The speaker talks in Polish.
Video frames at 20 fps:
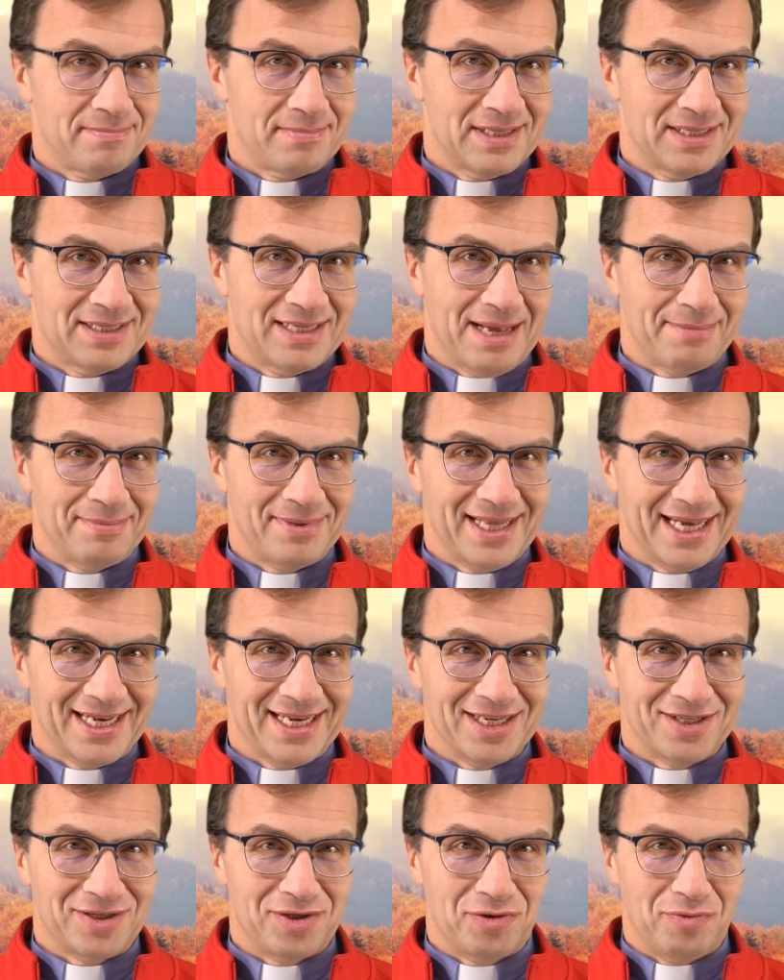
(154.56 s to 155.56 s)
Znamy
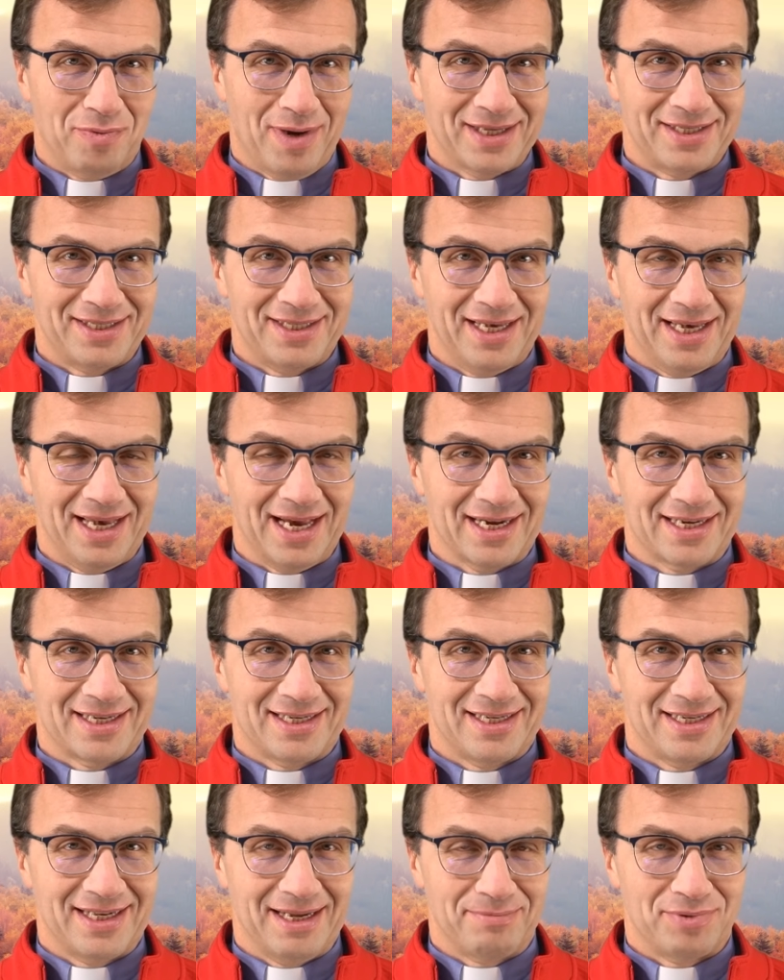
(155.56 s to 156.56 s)
takie sytuacje, jak
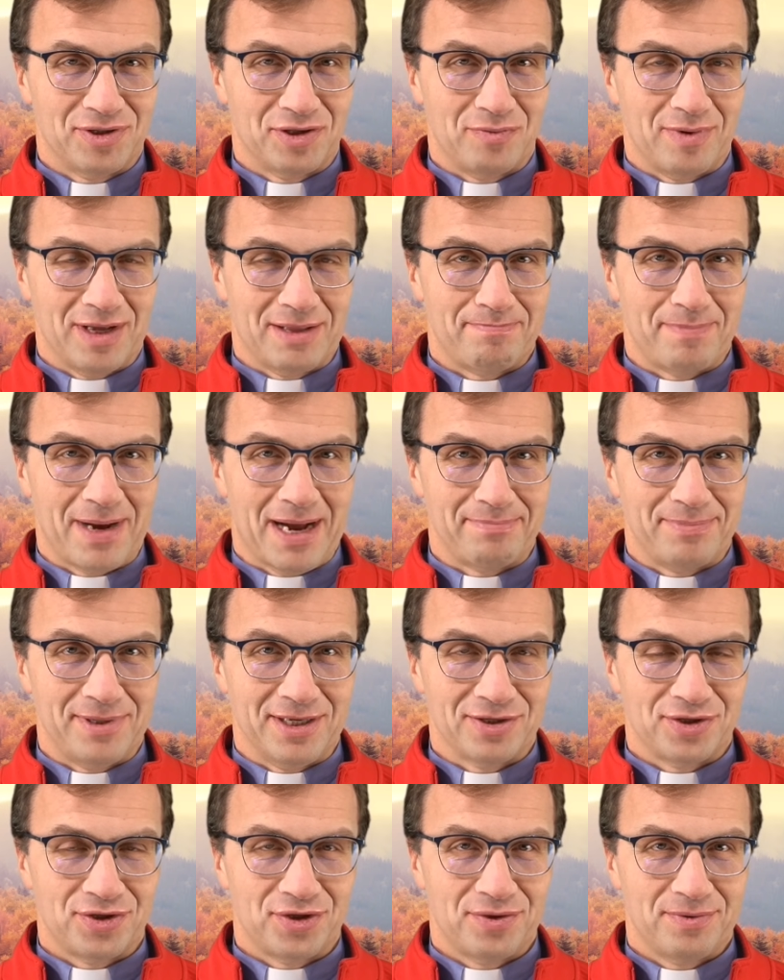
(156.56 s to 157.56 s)
na przykład
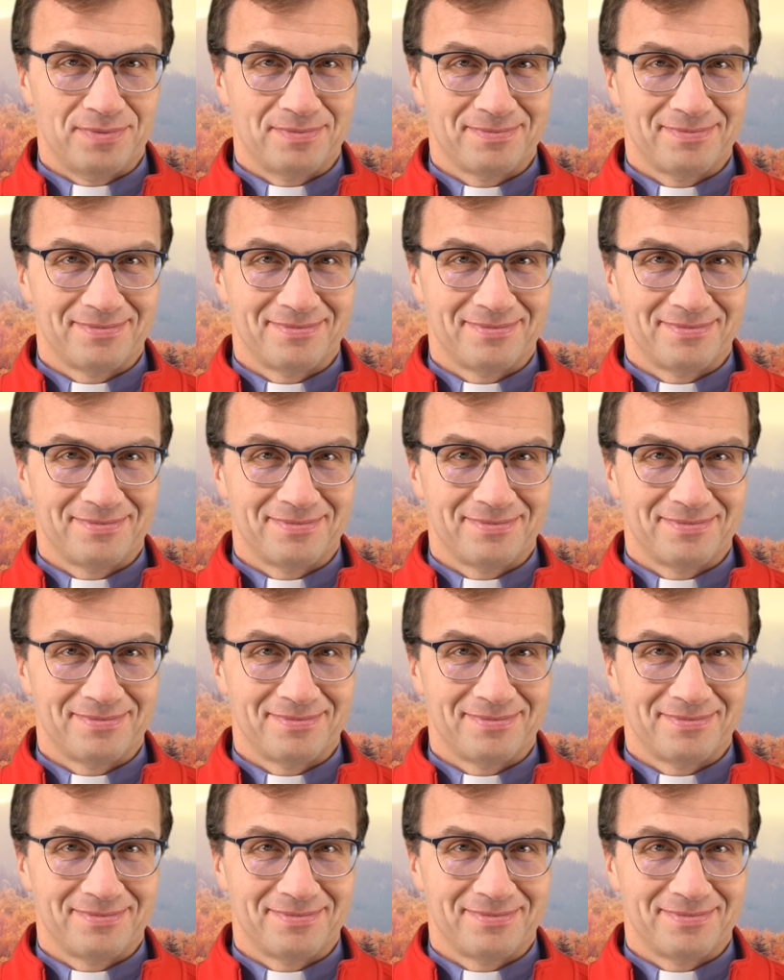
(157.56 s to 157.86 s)
papież